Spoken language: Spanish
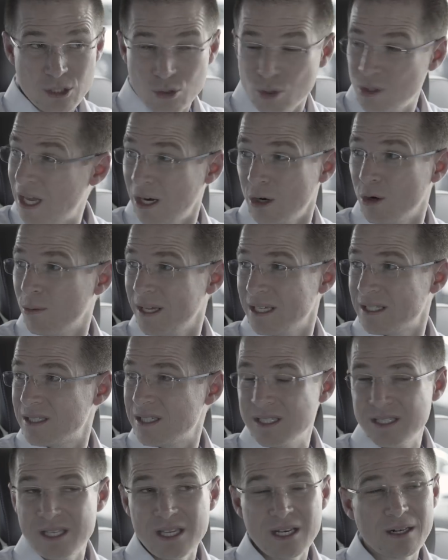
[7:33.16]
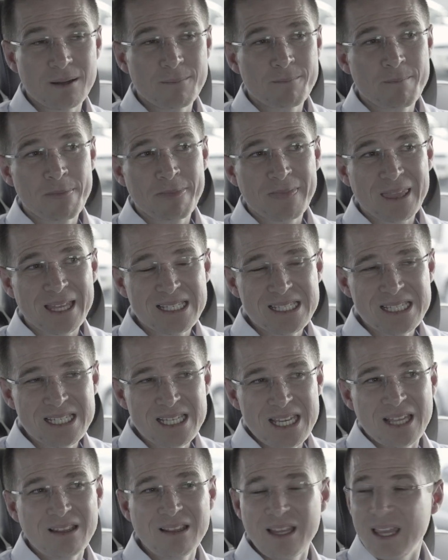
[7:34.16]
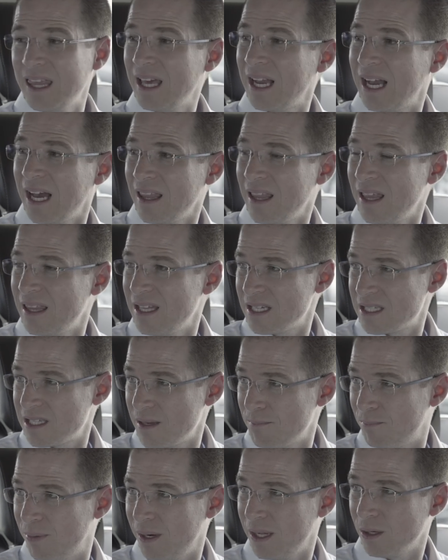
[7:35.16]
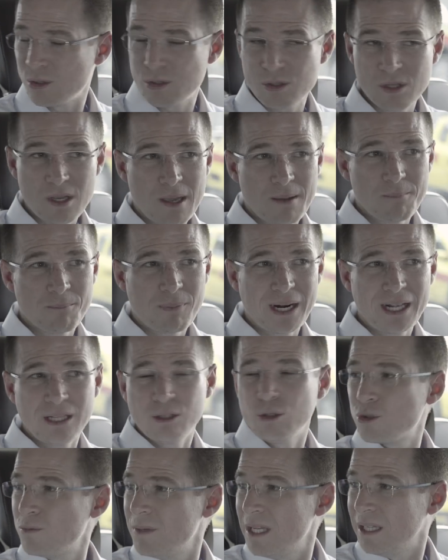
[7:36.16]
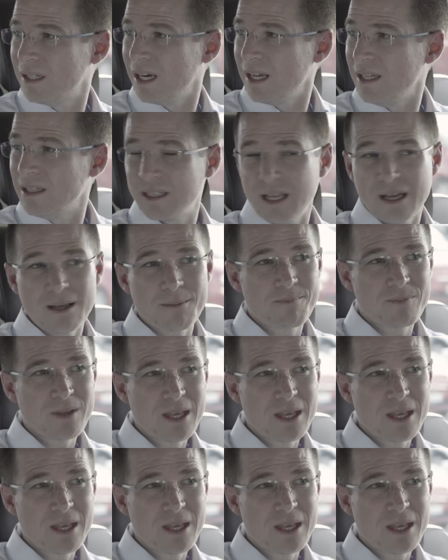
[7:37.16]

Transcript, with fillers: Eso ya no va a existir. 7 de cada 10 empleos para el 2030